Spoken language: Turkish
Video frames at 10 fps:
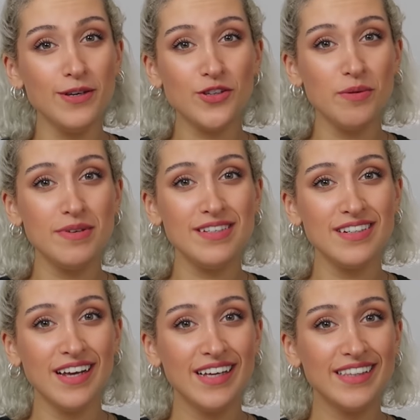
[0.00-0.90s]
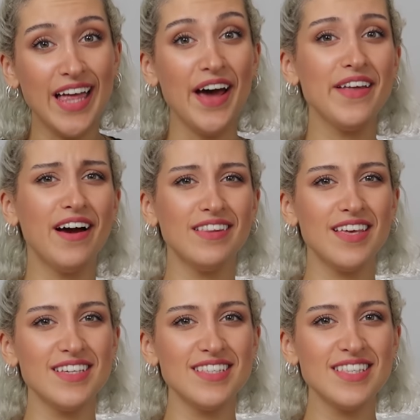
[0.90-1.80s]
bambaşka bir
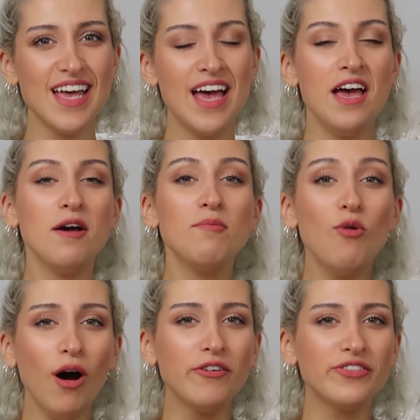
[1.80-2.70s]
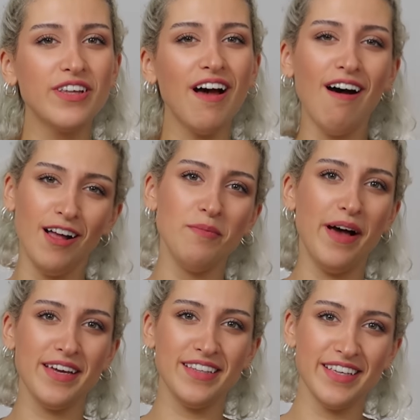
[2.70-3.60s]
deryadayız. Bu hafta
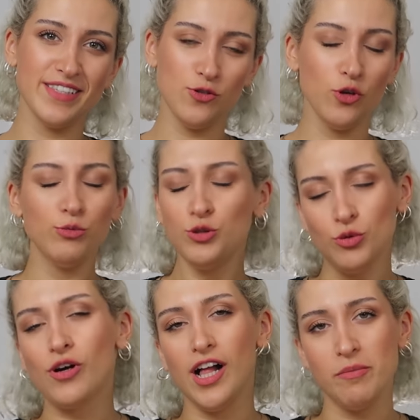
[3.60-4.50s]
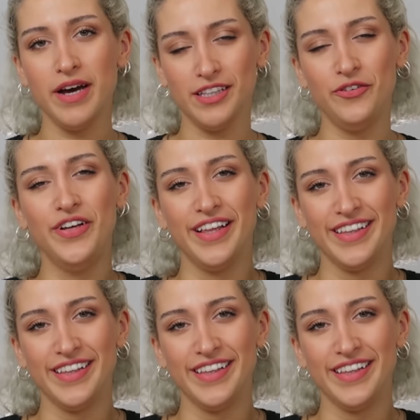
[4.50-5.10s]
Almanya'dayız diyormuşum. Yok Almanya'da